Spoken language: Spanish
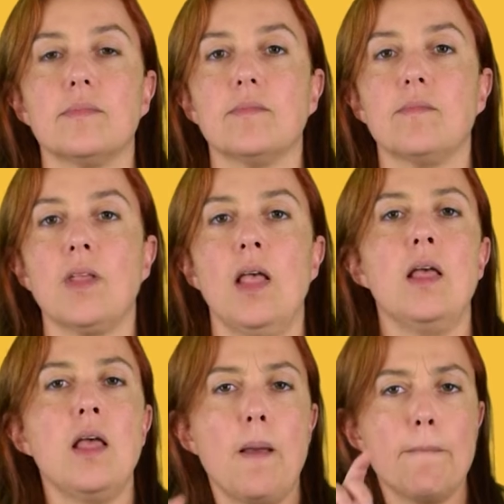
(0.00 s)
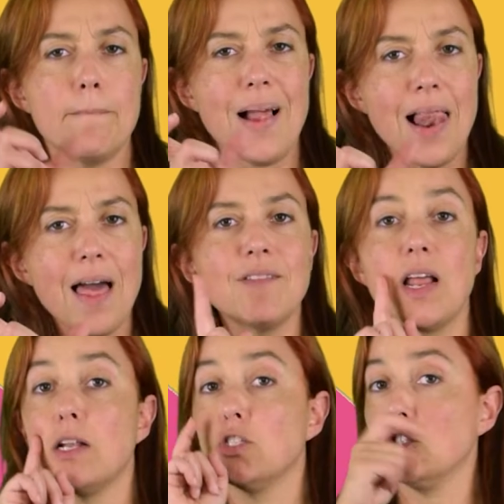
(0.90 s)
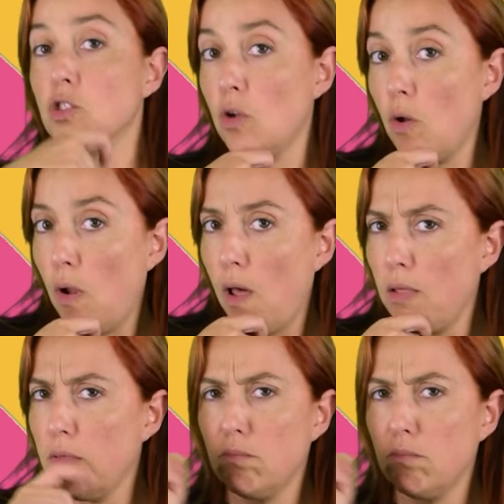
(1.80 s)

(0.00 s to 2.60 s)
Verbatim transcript: ¿De dónde proviene la palabra chocolate?